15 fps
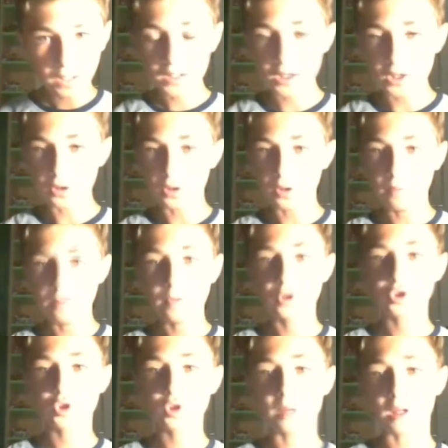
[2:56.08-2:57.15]
io ho
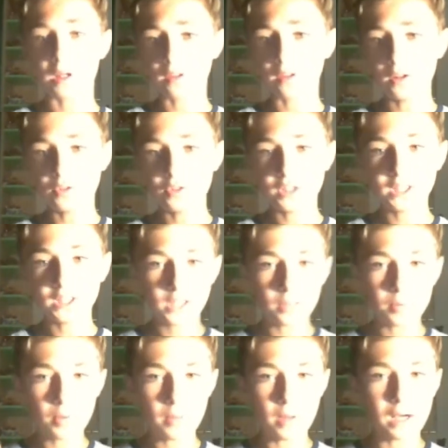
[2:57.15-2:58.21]
scoperto la notizia
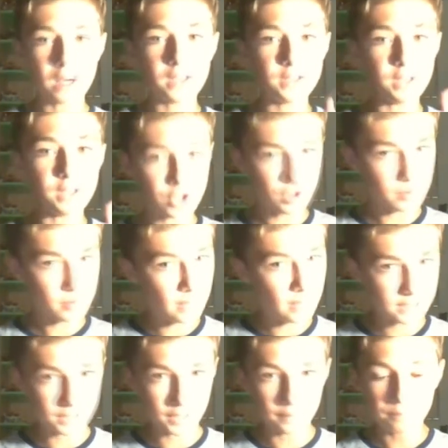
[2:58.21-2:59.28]
più o meno alle 10 e
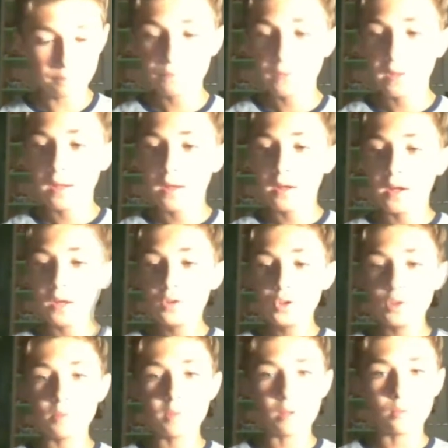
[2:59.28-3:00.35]
mezza
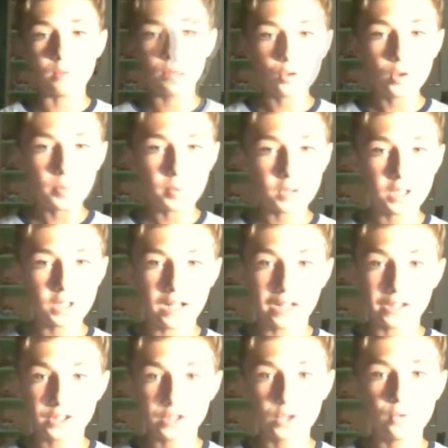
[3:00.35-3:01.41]
noi abbiamo un gruppo di
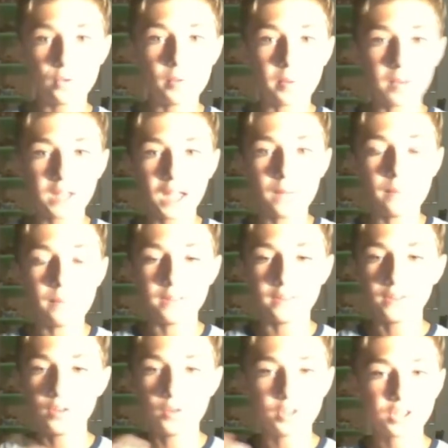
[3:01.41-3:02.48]
classe dove io
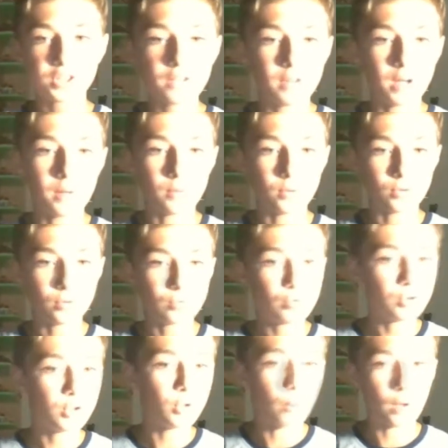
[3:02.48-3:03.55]
praticamente dove scriviamo
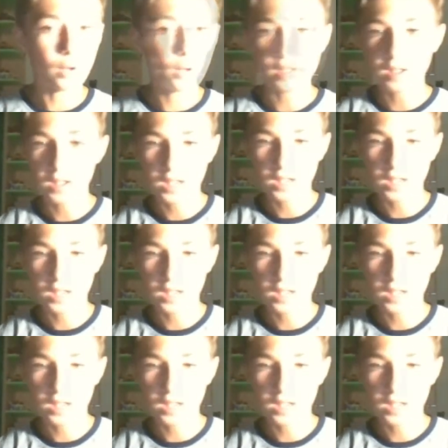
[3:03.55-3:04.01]
tutti quanti delle